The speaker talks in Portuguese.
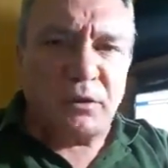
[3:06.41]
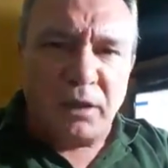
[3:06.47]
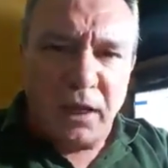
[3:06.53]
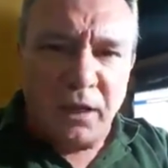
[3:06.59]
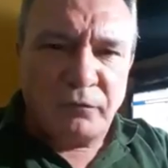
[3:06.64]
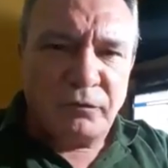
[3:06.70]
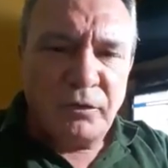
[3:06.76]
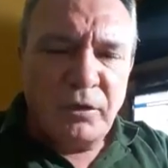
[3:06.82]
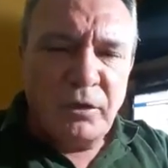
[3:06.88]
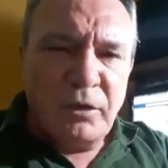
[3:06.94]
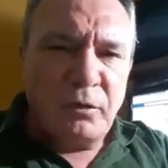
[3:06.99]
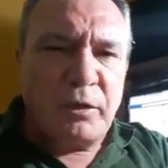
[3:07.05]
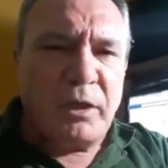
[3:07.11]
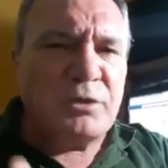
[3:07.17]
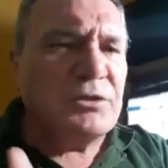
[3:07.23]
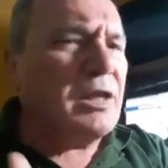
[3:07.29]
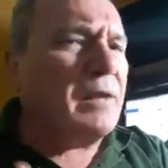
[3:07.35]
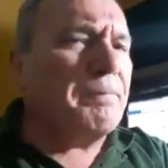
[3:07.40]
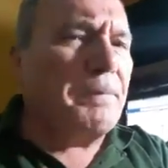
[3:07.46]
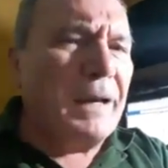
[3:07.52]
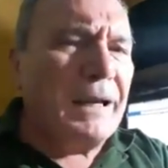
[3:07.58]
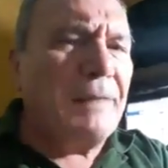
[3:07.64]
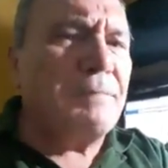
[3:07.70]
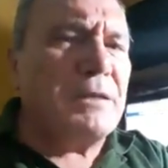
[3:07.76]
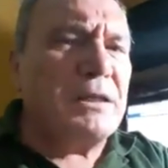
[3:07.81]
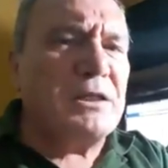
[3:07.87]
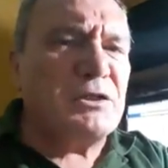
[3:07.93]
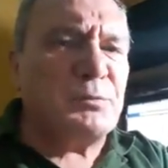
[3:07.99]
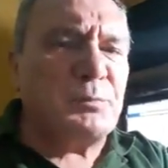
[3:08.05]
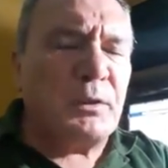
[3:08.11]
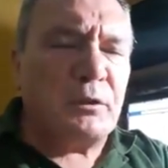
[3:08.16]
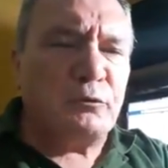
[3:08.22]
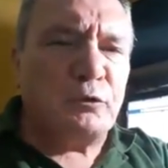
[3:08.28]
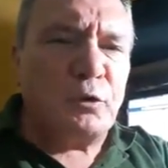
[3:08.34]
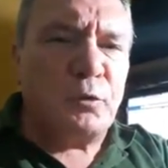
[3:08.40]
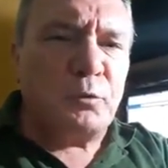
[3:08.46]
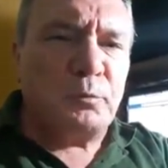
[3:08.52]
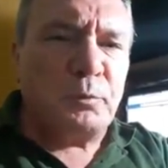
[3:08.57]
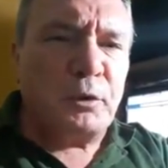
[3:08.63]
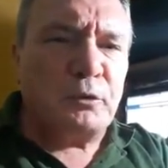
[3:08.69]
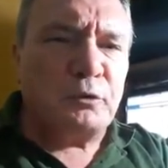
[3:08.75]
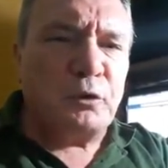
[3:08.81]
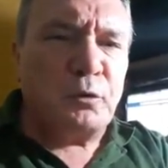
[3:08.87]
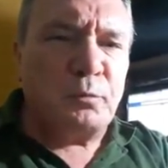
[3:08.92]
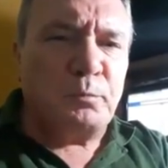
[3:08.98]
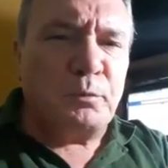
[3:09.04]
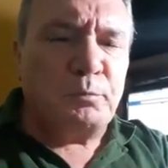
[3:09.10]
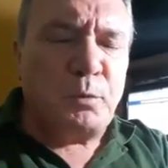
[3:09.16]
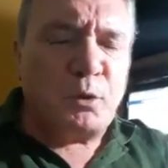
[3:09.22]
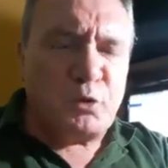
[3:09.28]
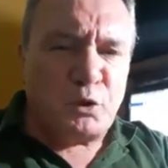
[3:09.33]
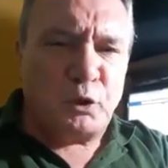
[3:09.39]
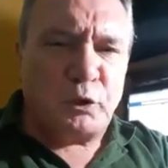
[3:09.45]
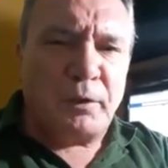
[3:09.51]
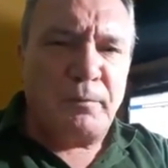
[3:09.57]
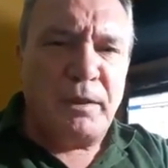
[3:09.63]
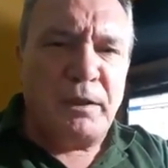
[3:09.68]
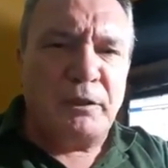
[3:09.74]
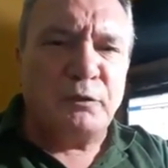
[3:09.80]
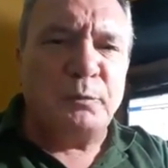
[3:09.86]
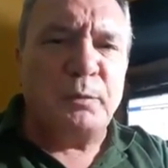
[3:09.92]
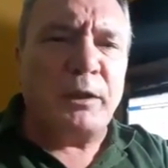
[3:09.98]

Olavo, eu quero te dar parabéns pelo teu, pelo teu posicionamento,